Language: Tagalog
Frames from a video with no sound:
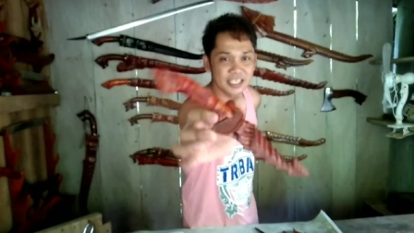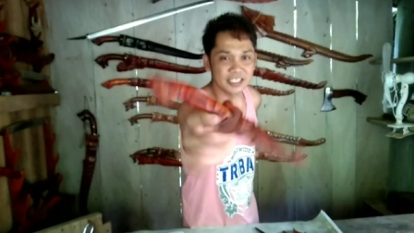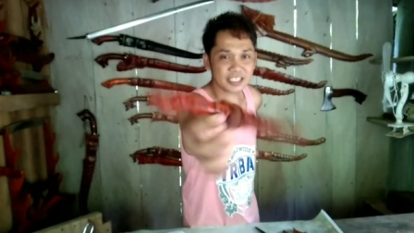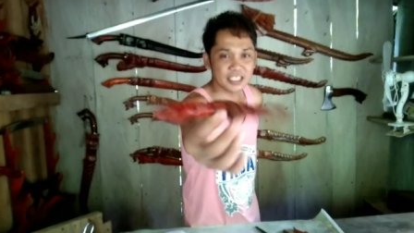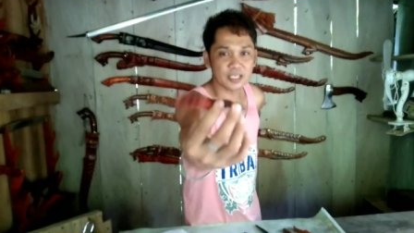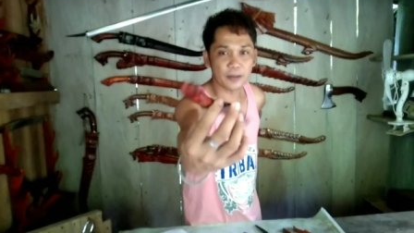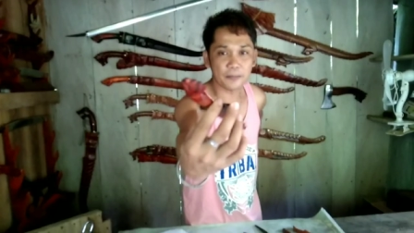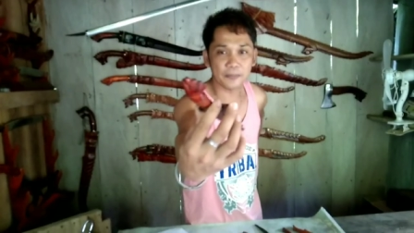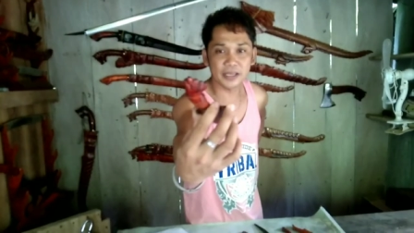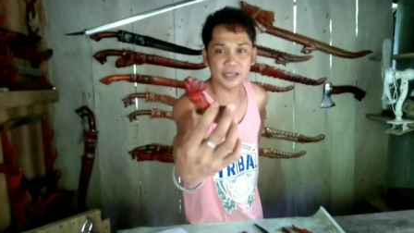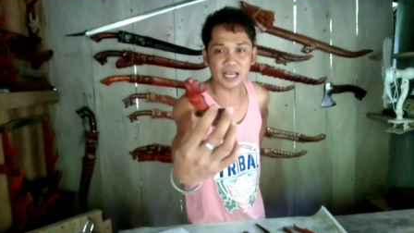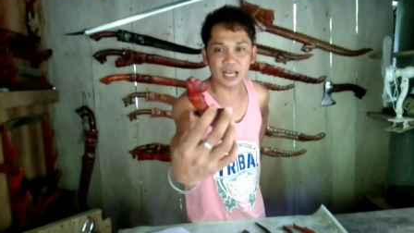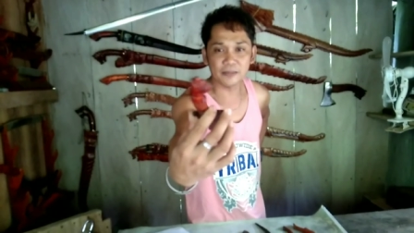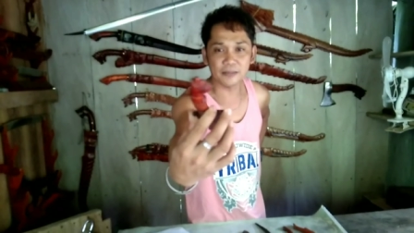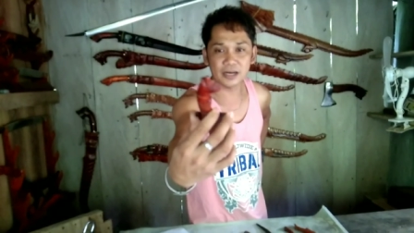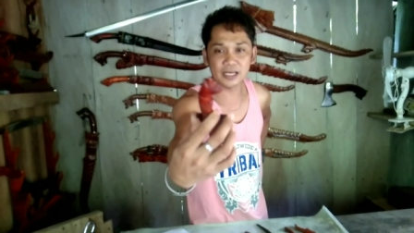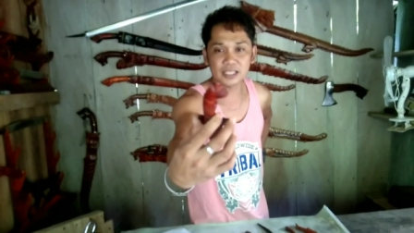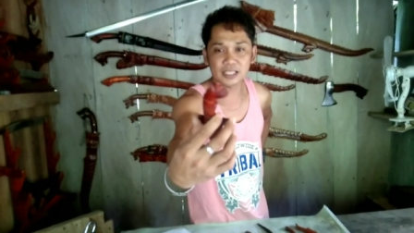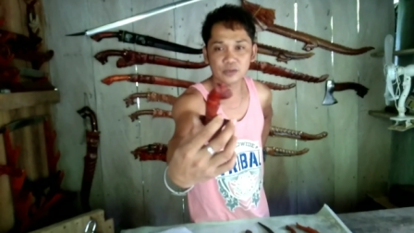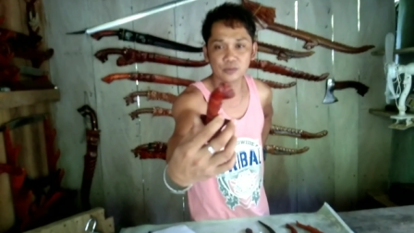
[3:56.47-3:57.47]
isa sa
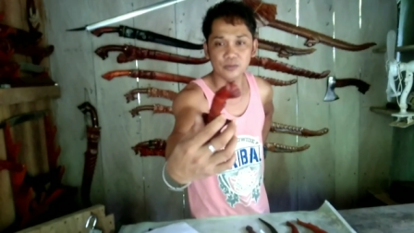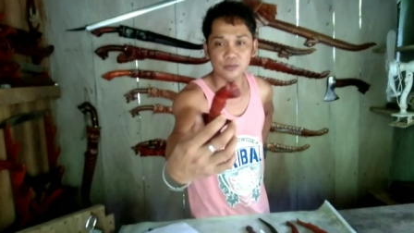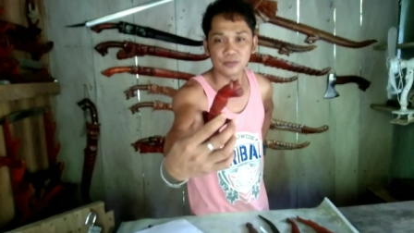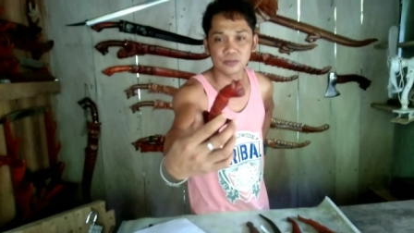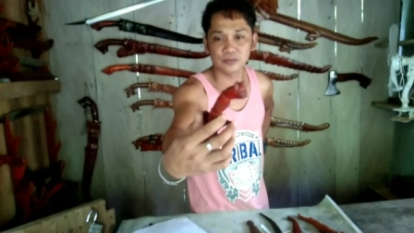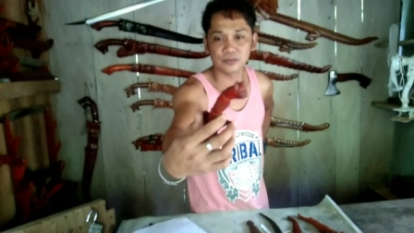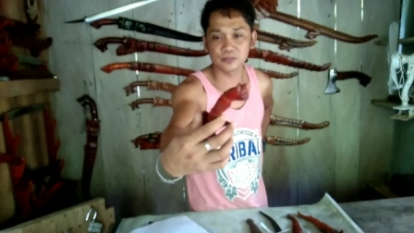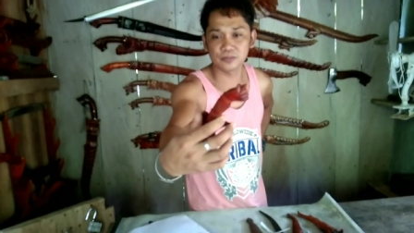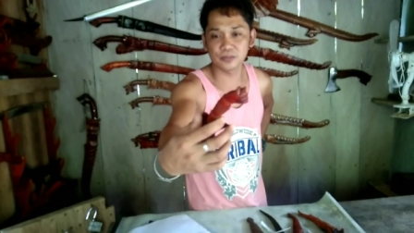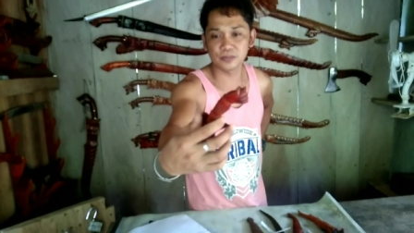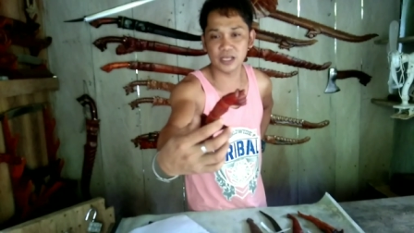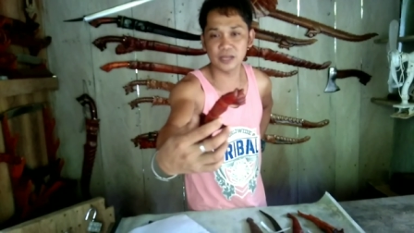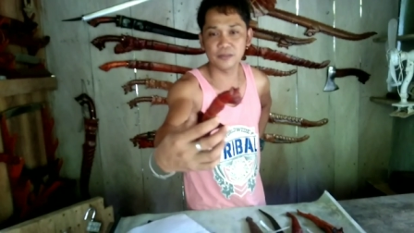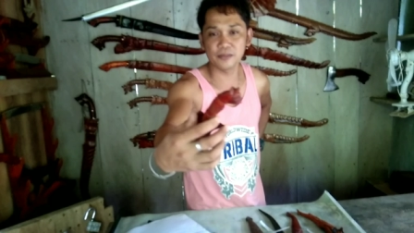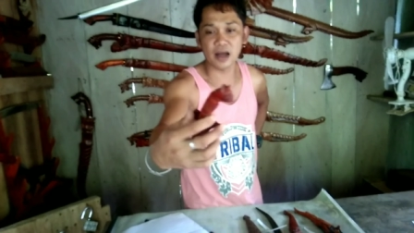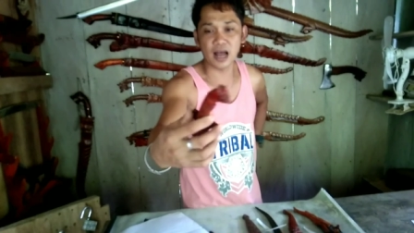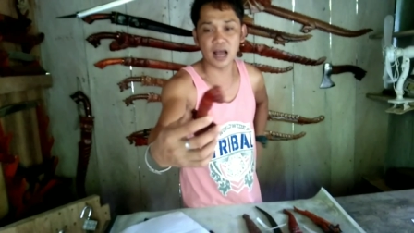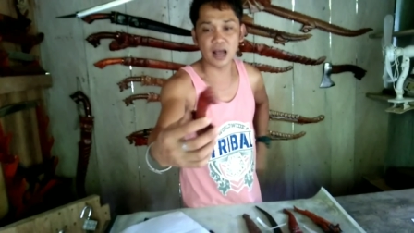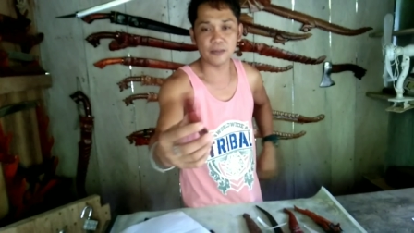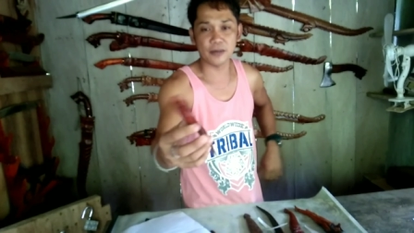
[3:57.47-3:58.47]
pinakamaliit kong
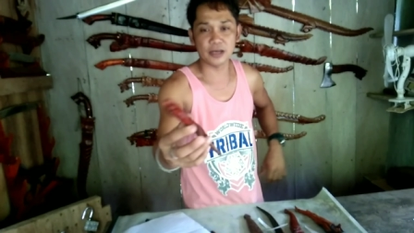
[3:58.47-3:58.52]
blade mga